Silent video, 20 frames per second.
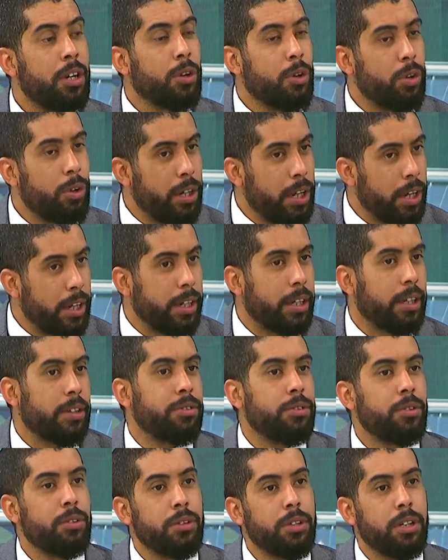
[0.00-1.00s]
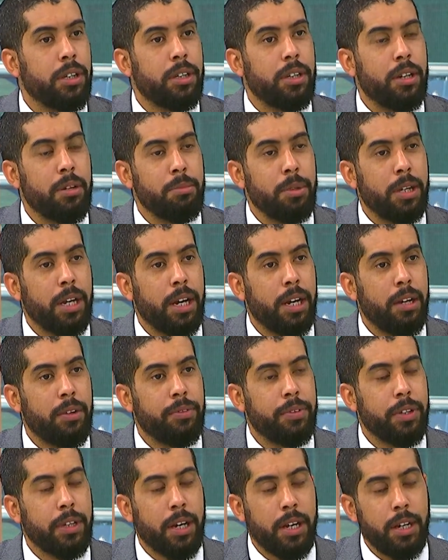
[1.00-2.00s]
con la creación de determinadas
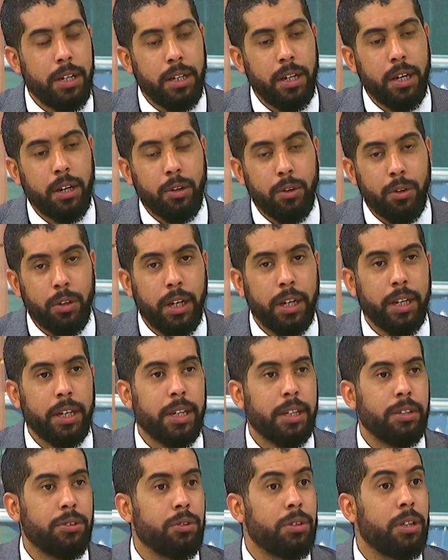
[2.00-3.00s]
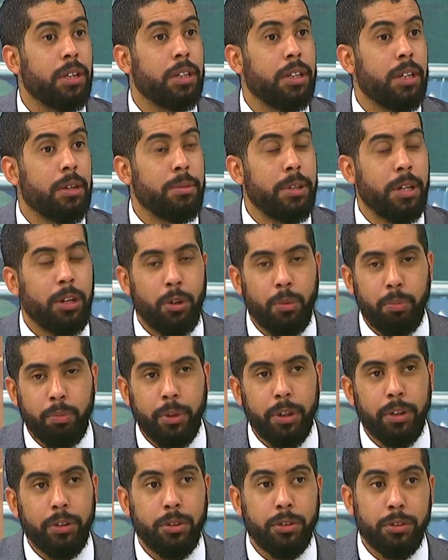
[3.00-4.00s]
fiscalías, con la creación de determinados
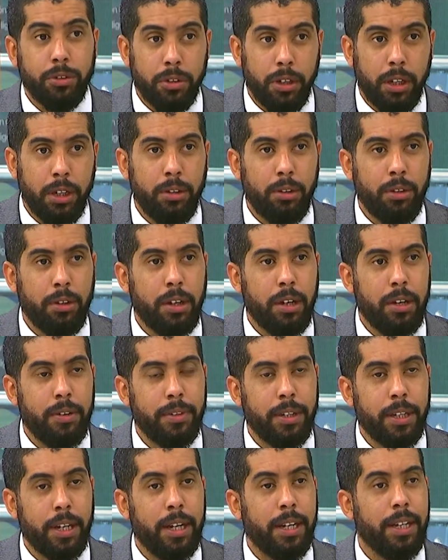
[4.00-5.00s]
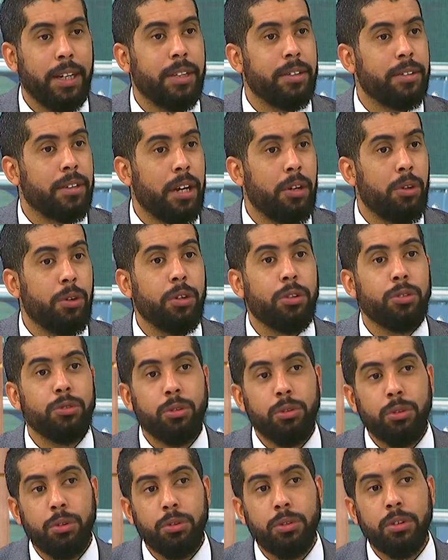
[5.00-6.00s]
puestos dentro de la Fiscalía. Es algo que
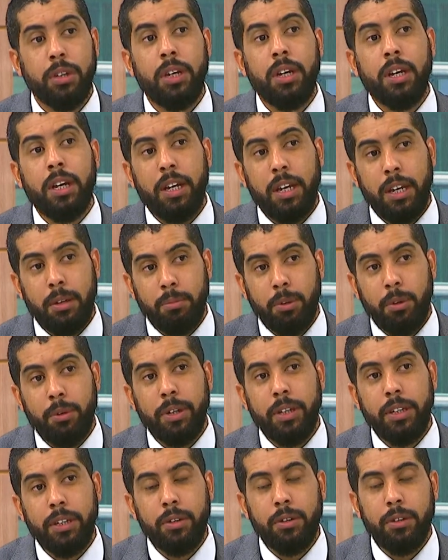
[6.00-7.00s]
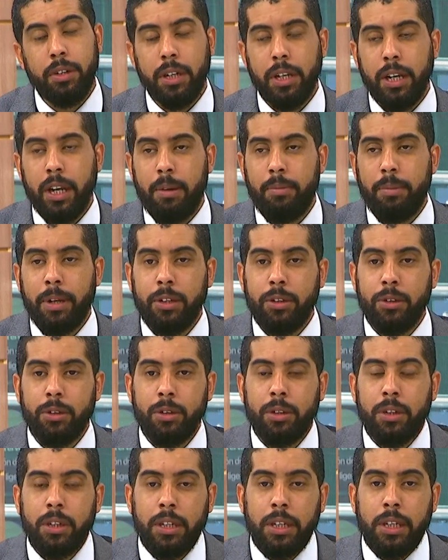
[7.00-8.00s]
nosotros hemos venido
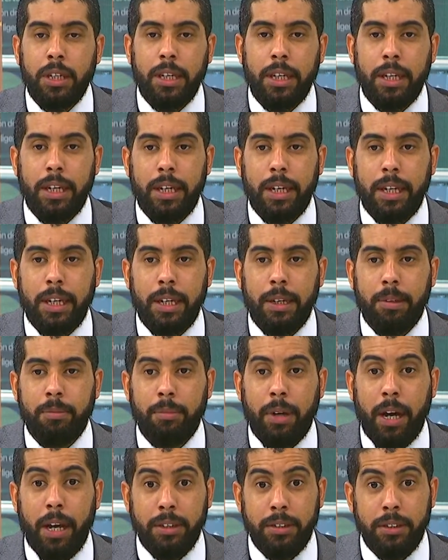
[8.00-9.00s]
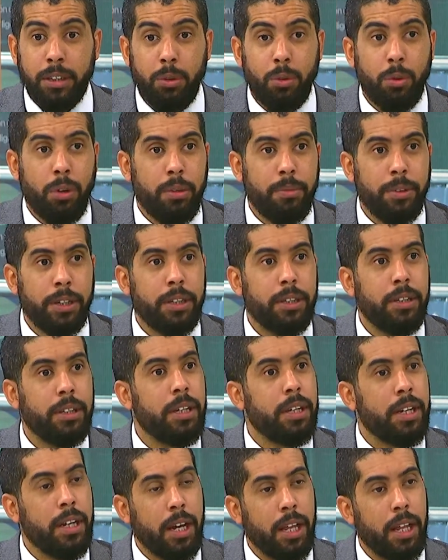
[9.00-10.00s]
reclamando eh, asiduamente
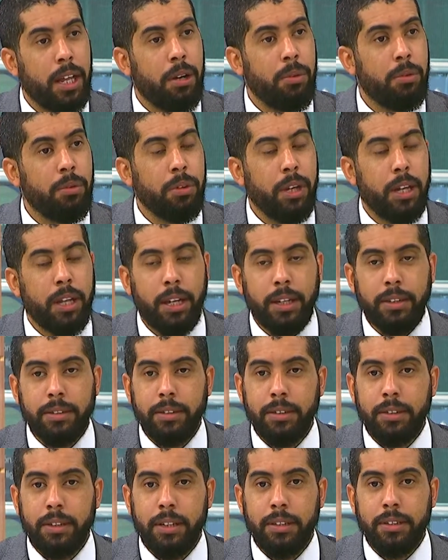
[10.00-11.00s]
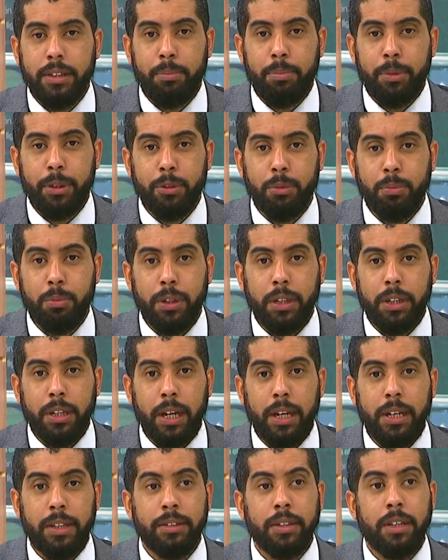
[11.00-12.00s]
en cada una de las instancias
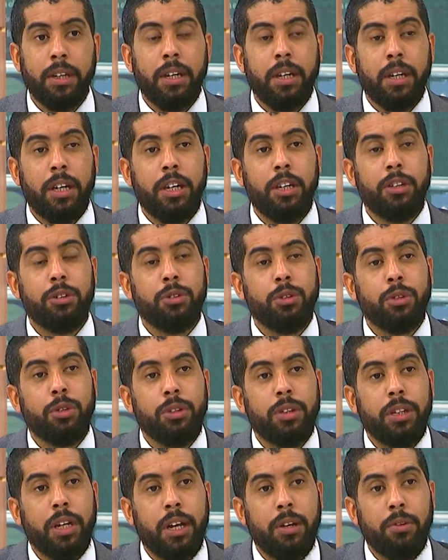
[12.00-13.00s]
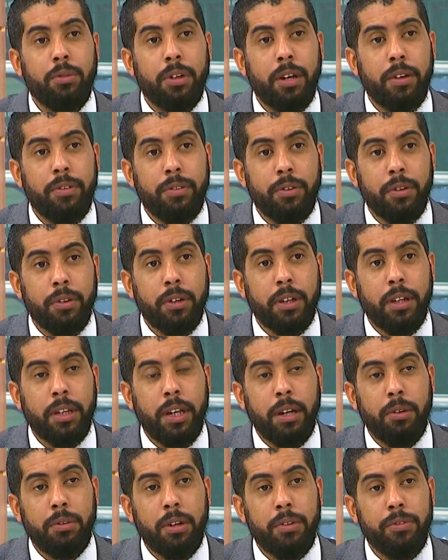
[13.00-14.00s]
presupuestales. Eso de alguna, eh, de
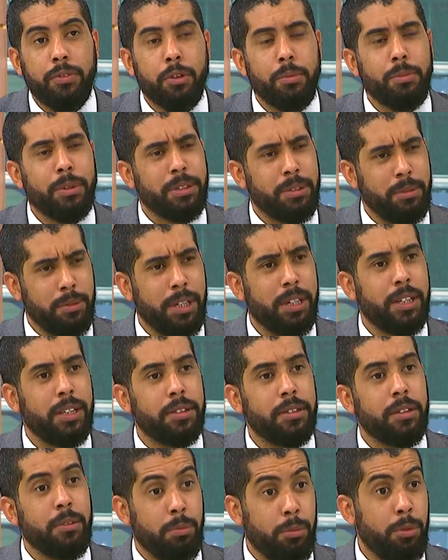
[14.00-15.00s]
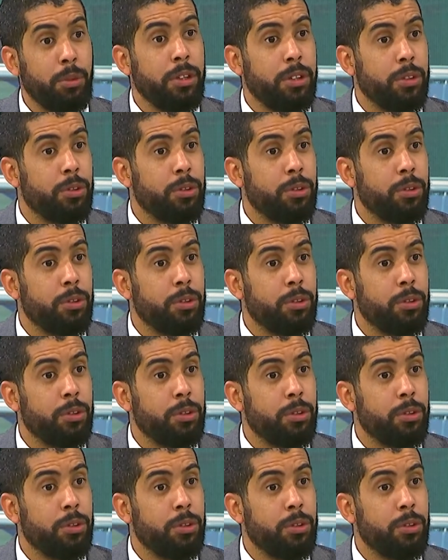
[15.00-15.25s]
alguna forma, si bien es muy